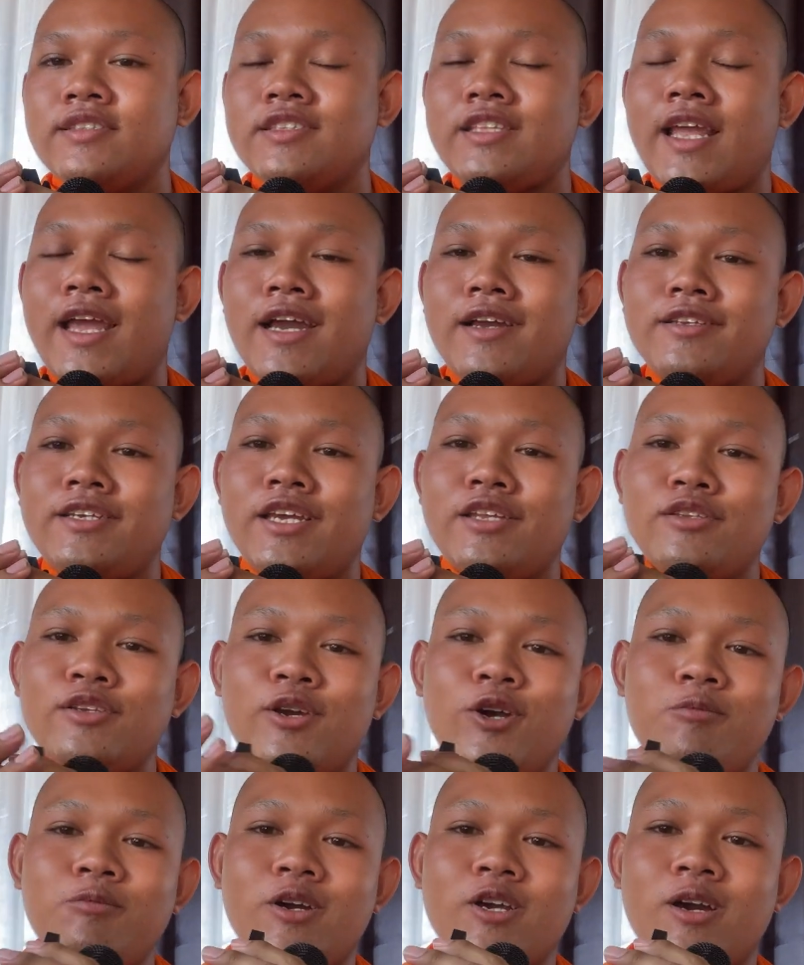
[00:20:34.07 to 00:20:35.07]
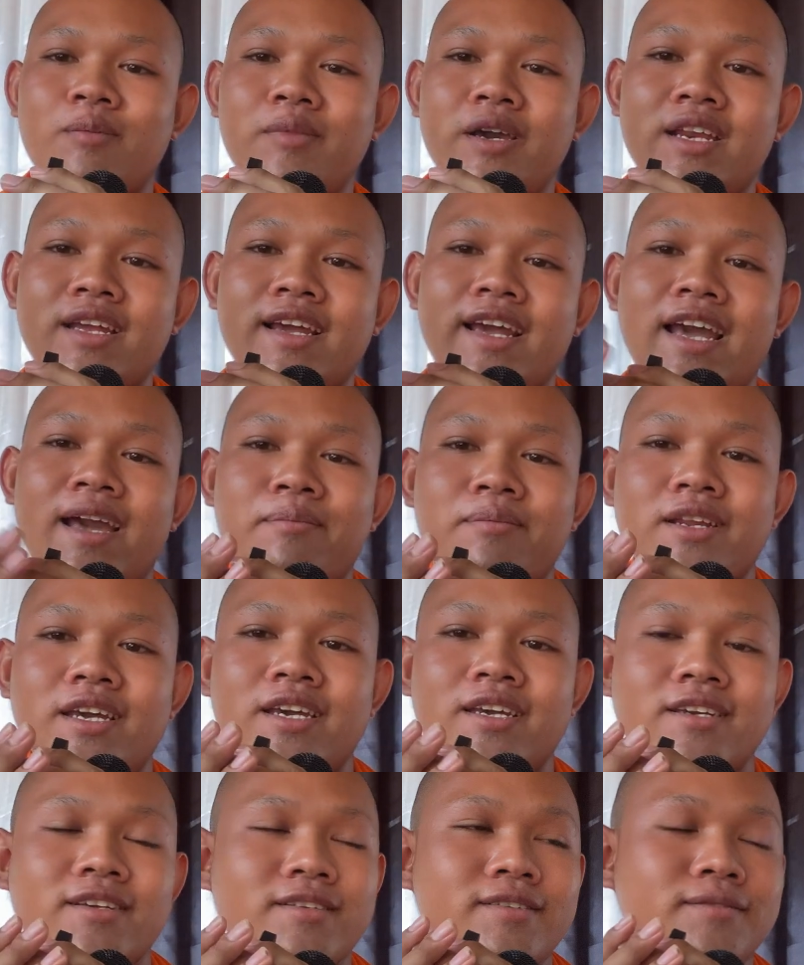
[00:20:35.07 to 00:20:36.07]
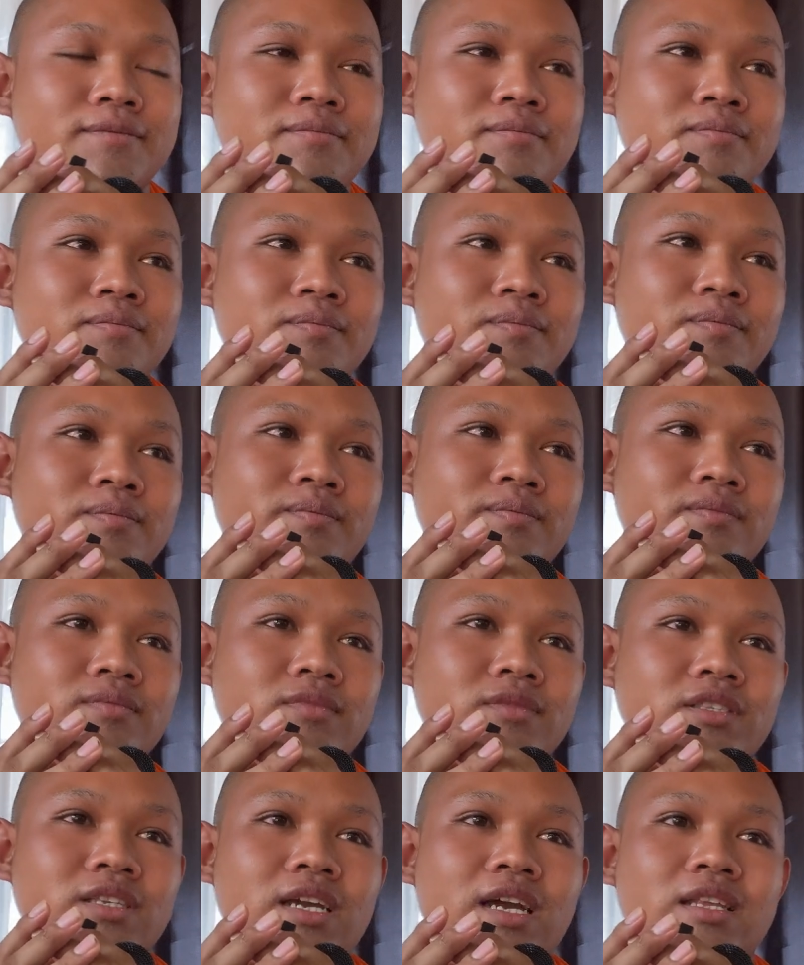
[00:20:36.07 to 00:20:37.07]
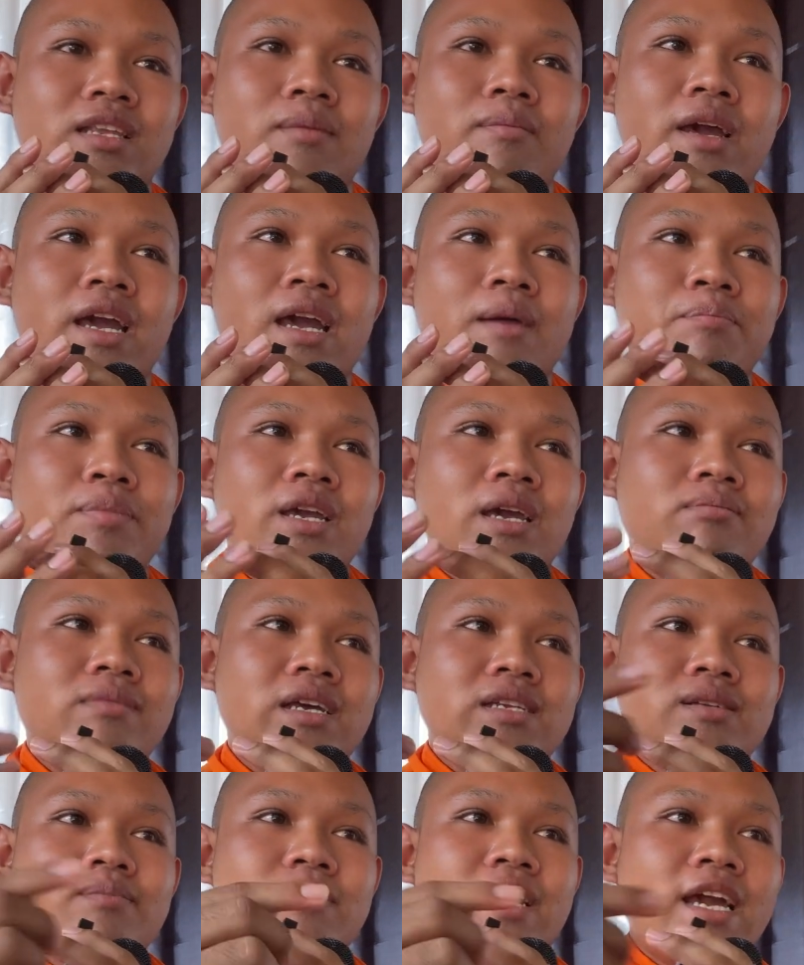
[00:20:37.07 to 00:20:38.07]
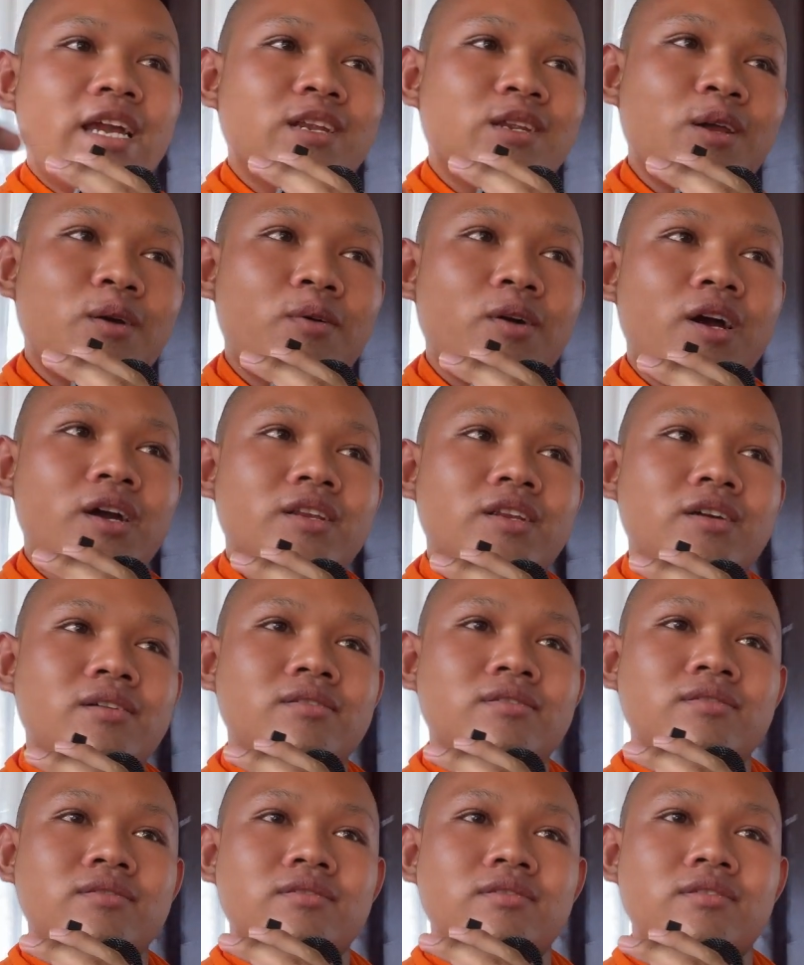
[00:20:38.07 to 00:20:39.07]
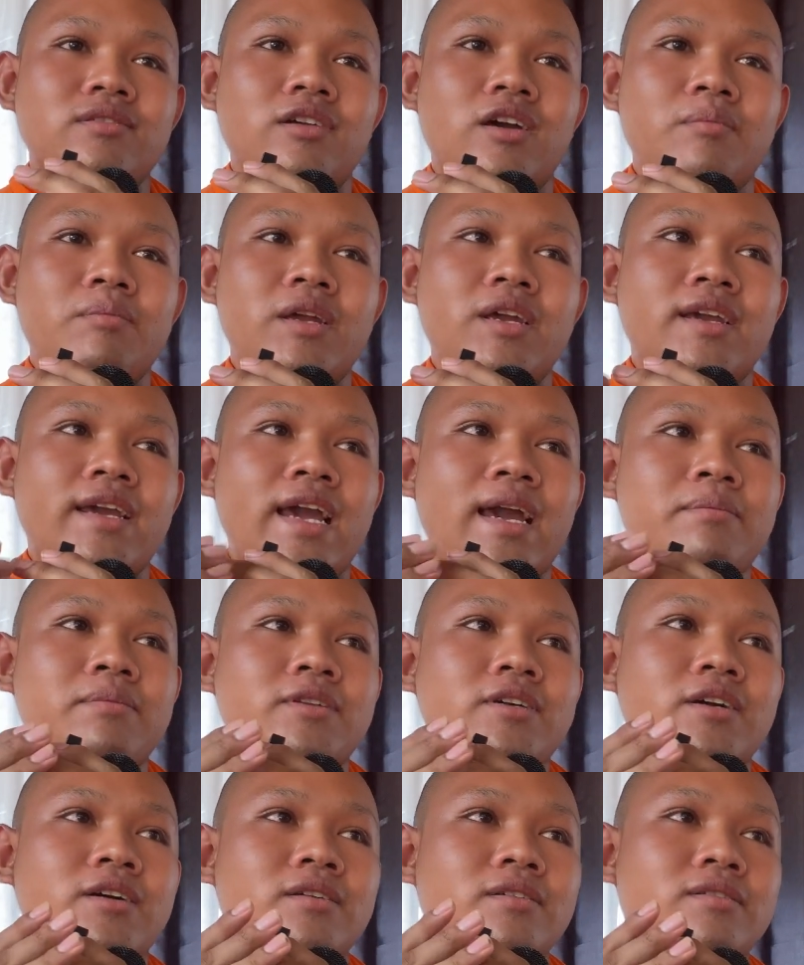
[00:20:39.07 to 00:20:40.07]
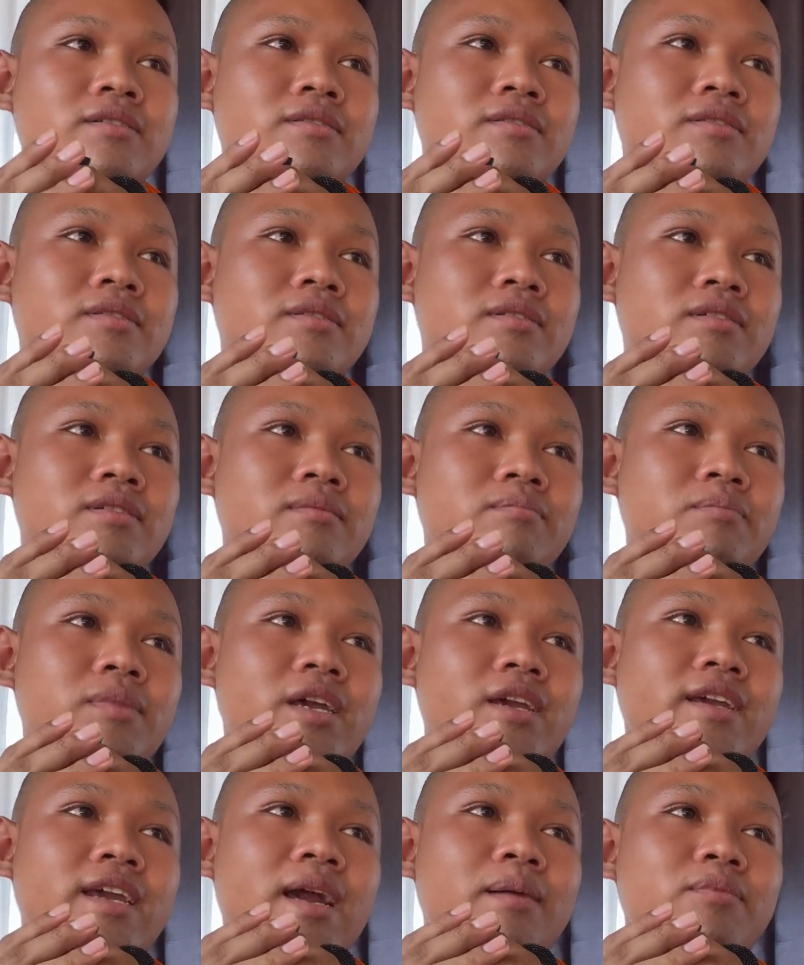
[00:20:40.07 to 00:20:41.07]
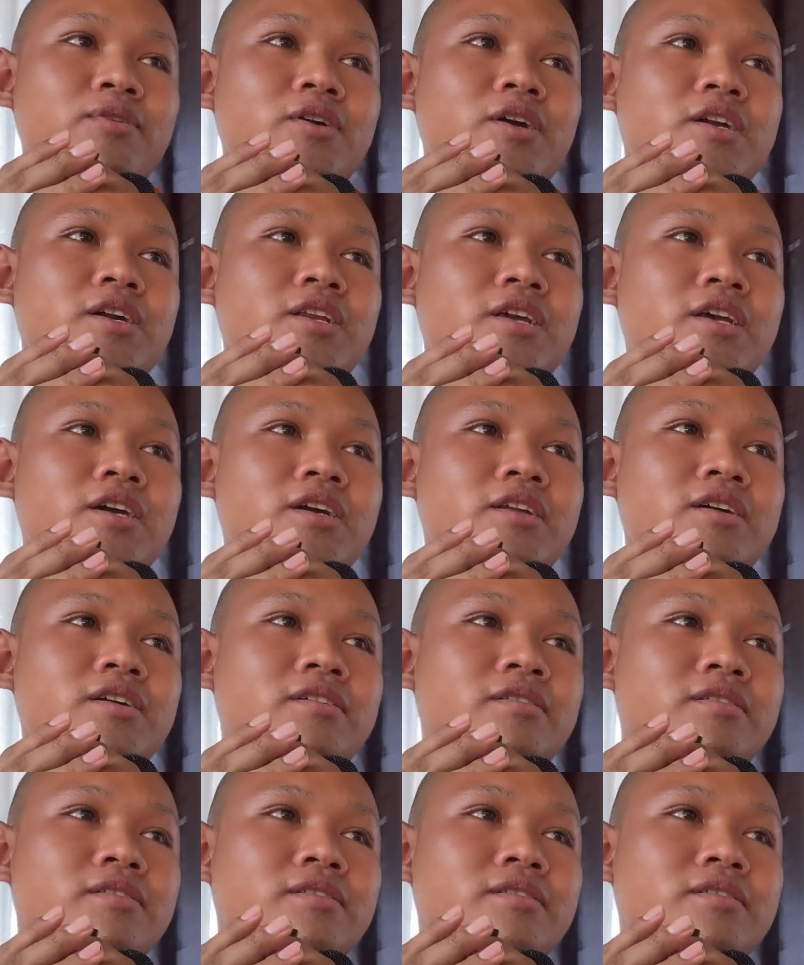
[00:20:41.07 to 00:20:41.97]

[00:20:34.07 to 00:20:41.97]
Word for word: đèn nhiệt nhôm nó còn bên cam này à tham gia phim là sầm đen thò nó ở bên cam rồi bên cam đời cái nữa nè